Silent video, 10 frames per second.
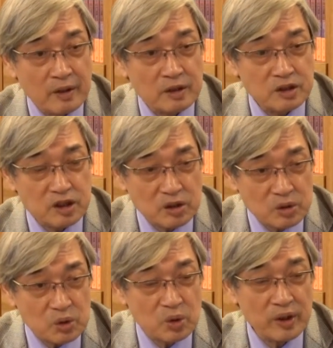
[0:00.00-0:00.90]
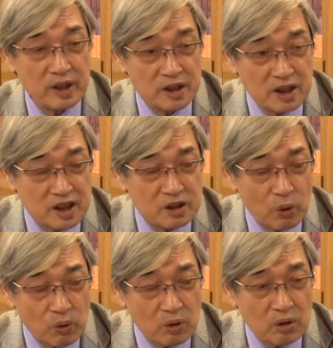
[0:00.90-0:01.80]
就会依
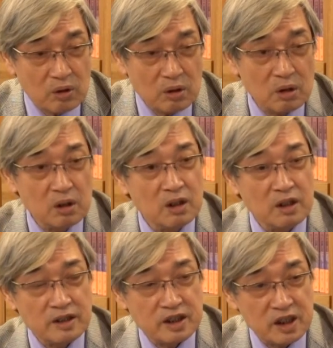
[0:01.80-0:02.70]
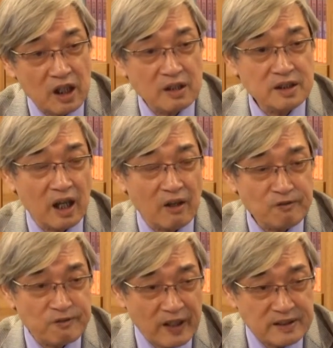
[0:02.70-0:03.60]
托襄阳
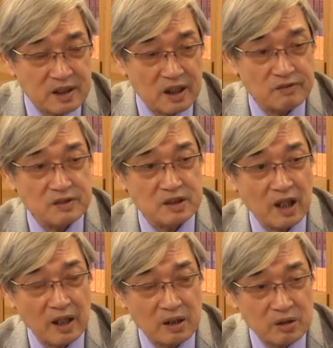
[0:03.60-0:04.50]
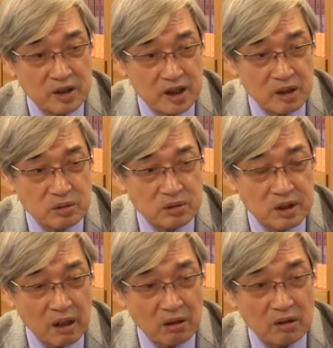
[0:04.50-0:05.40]
樊城，然后一路
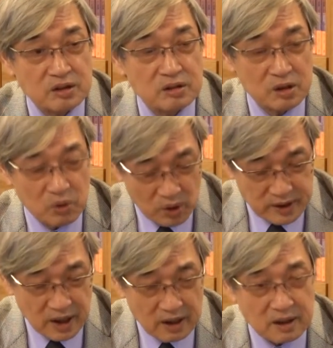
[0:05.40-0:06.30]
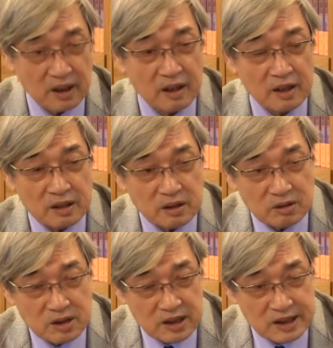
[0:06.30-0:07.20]
到就是我讲的，就
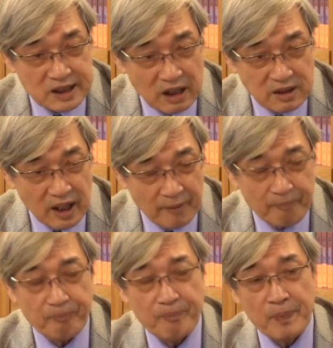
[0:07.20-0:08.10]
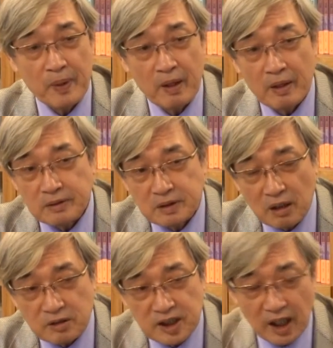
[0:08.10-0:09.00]
是襄阳。
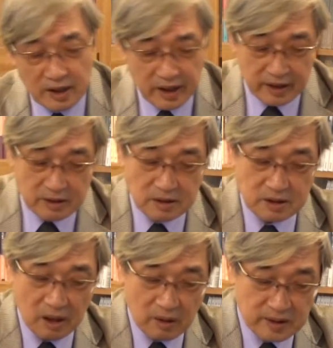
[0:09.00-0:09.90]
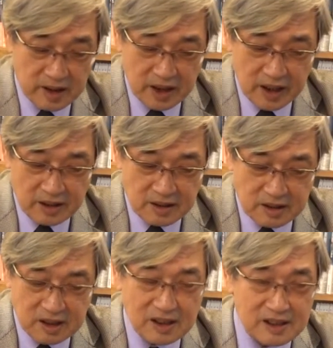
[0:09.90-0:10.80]
到江陵到夷陵
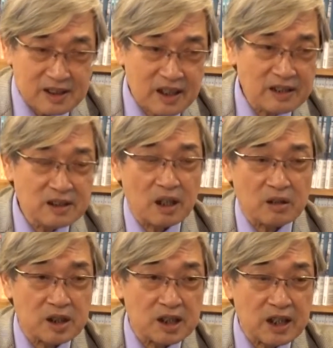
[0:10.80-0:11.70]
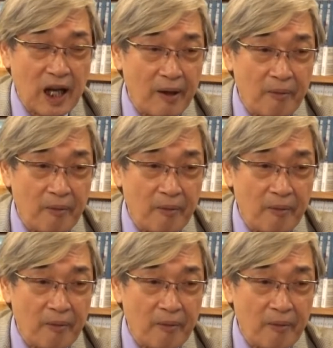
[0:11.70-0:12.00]
这三角地带，